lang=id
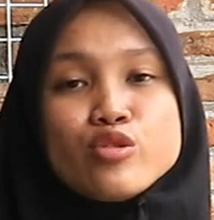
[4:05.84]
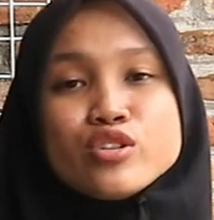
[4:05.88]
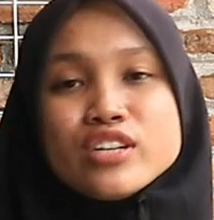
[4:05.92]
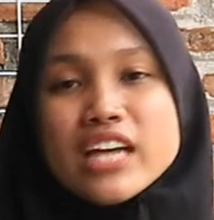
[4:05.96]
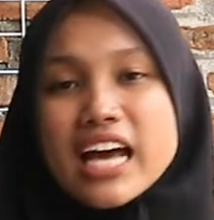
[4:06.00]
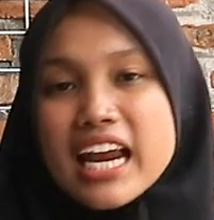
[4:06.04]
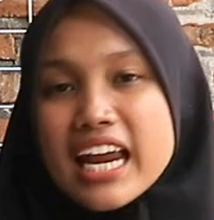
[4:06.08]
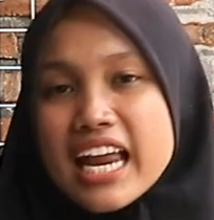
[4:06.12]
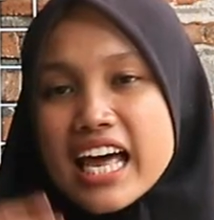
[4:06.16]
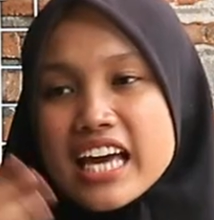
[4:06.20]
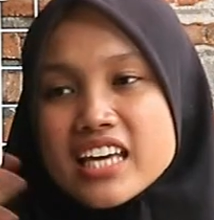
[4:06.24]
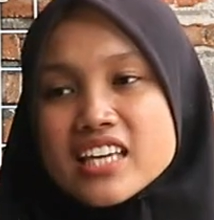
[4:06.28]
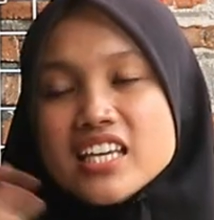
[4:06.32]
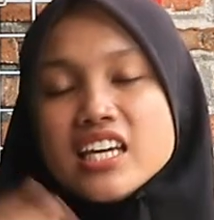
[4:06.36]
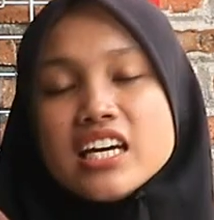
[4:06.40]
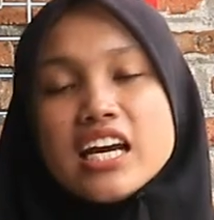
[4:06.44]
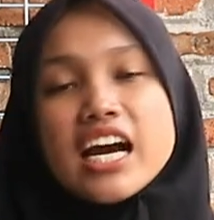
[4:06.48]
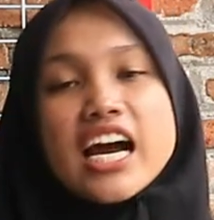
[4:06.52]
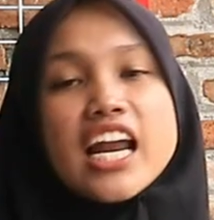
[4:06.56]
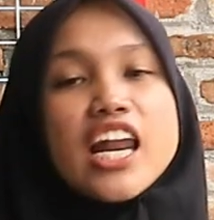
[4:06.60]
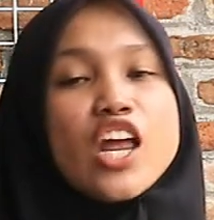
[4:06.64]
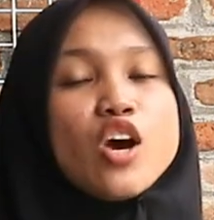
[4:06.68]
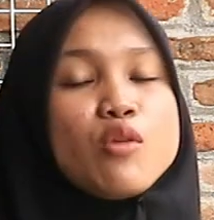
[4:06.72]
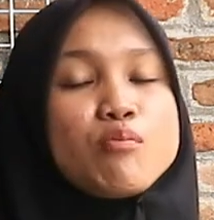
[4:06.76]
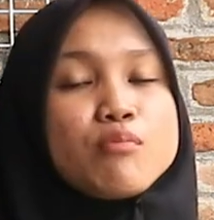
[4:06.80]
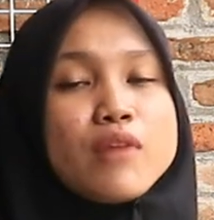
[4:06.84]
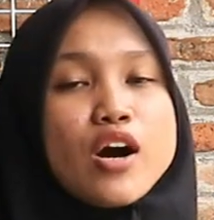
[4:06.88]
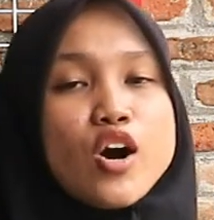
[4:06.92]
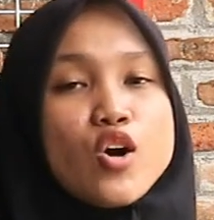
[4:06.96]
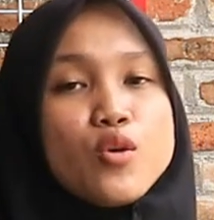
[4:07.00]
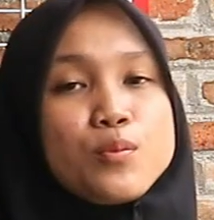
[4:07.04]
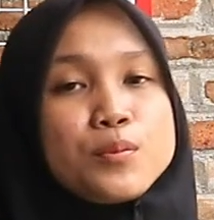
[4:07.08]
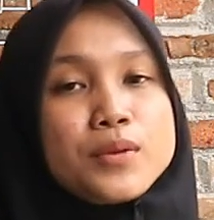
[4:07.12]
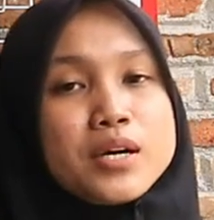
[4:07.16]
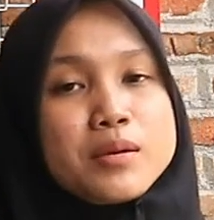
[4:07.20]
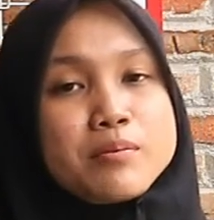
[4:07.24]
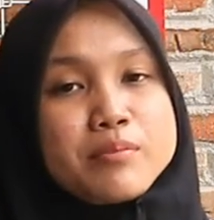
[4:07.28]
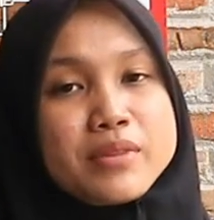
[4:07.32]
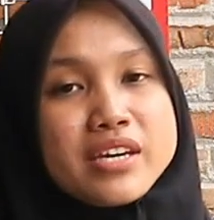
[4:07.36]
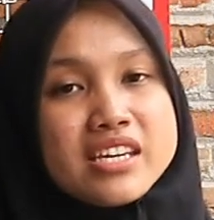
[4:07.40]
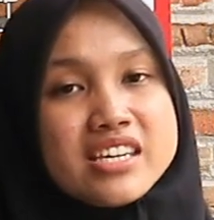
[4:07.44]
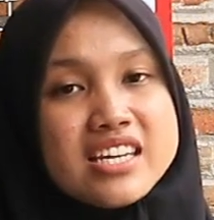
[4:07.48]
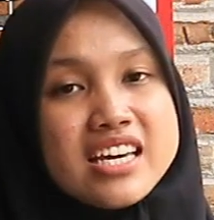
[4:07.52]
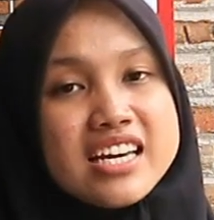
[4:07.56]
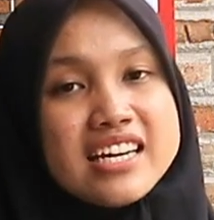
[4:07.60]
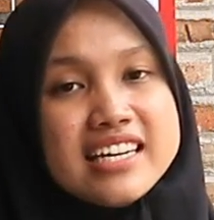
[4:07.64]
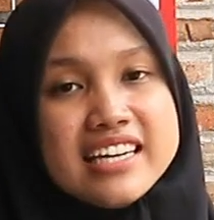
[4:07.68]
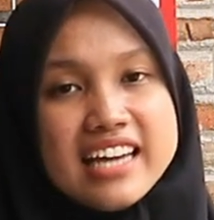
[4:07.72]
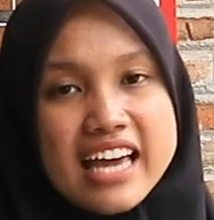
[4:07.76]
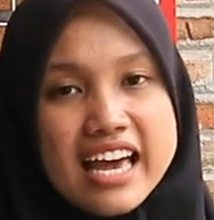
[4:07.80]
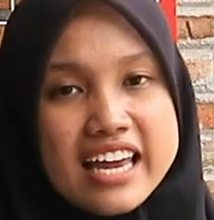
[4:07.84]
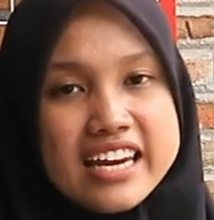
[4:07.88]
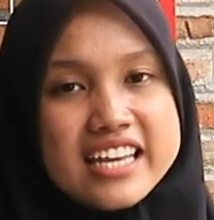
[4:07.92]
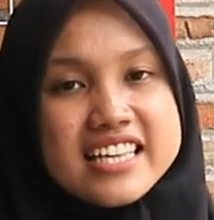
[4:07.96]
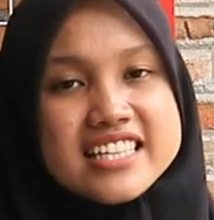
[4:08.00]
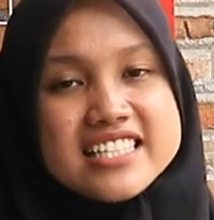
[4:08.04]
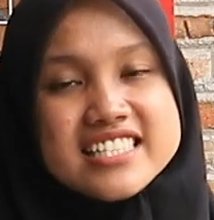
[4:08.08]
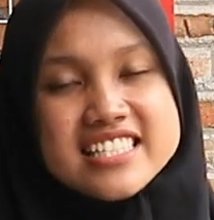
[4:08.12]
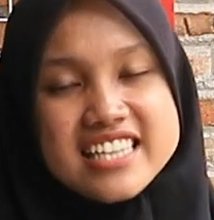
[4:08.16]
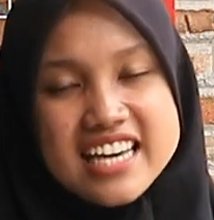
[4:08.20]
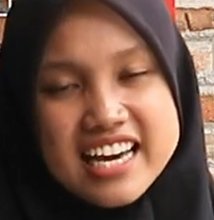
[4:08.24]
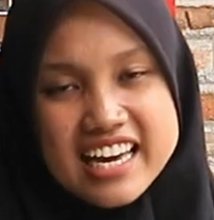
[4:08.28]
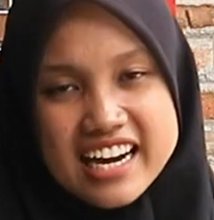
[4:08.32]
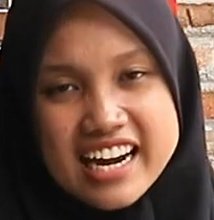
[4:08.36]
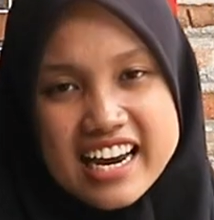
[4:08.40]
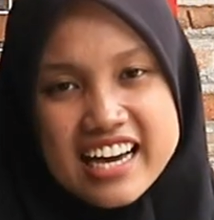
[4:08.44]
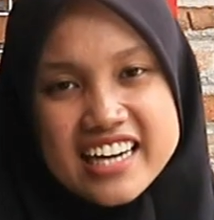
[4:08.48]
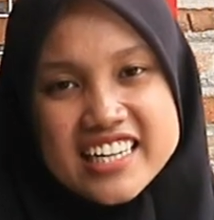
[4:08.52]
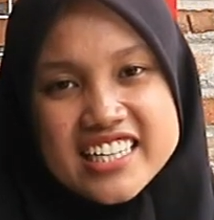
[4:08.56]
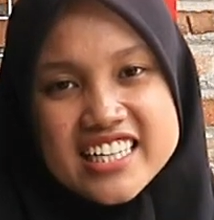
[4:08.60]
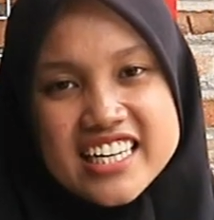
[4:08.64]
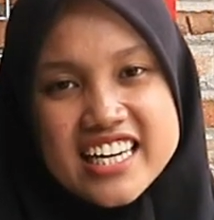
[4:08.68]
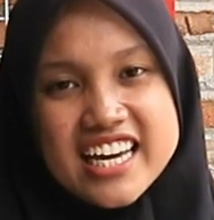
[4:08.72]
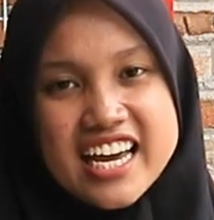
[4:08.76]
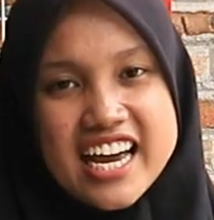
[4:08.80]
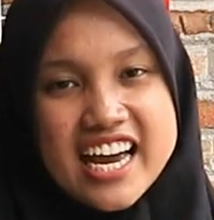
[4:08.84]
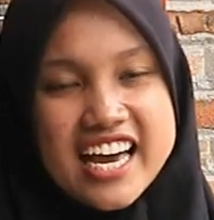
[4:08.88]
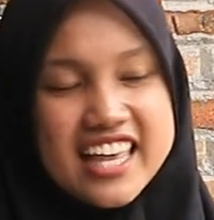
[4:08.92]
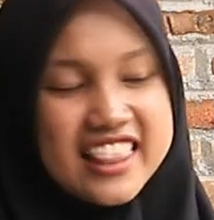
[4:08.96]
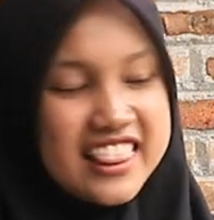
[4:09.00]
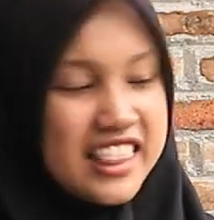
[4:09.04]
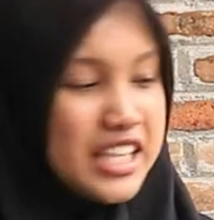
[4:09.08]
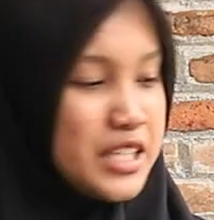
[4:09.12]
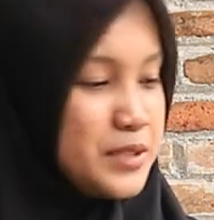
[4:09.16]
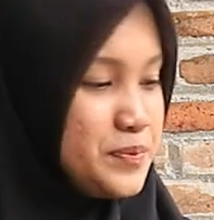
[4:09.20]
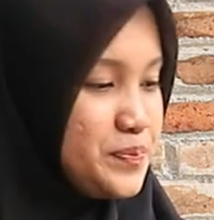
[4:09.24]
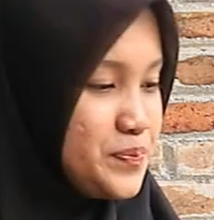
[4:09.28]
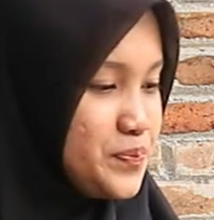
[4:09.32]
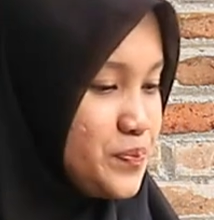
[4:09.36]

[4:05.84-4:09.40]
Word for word: mudah lagi kalau mau membidik dari jarak dekat.